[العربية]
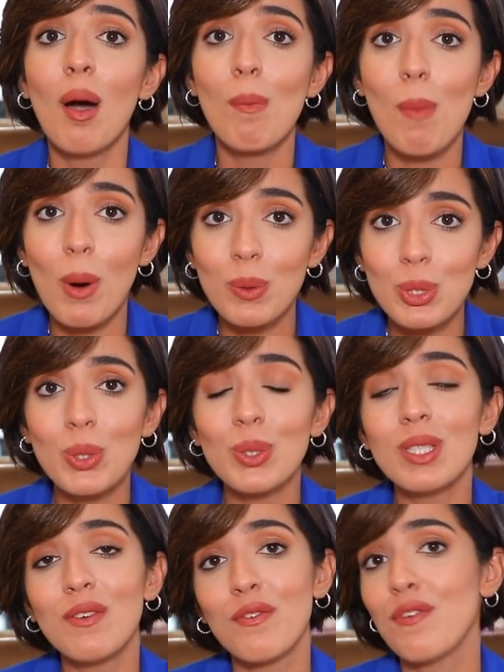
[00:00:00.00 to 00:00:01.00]

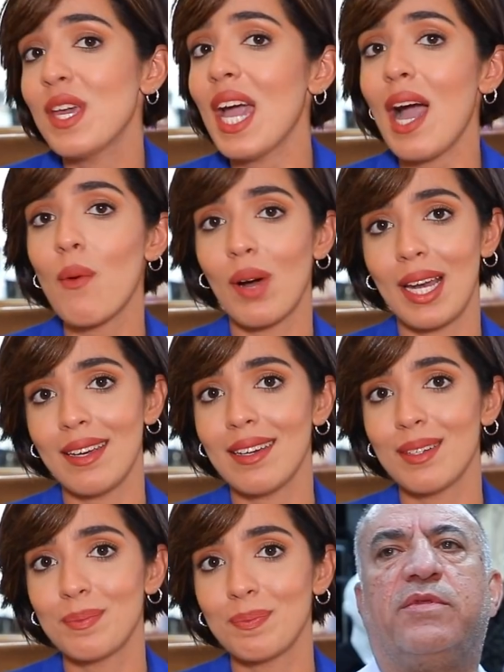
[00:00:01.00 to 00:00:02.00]
موجود في حولي
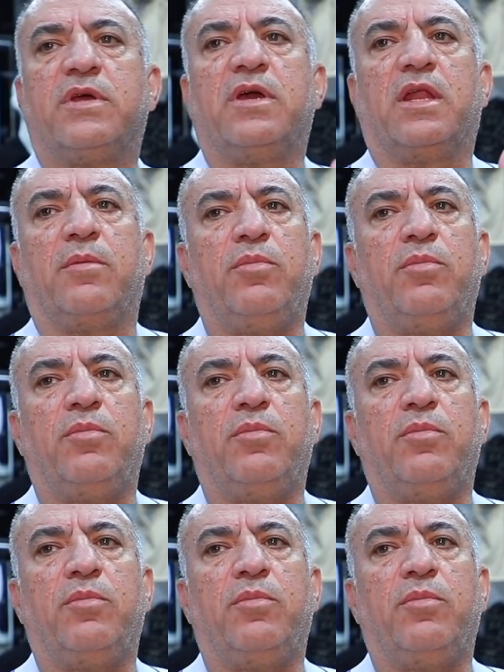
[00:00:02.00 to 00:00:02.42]
افتكر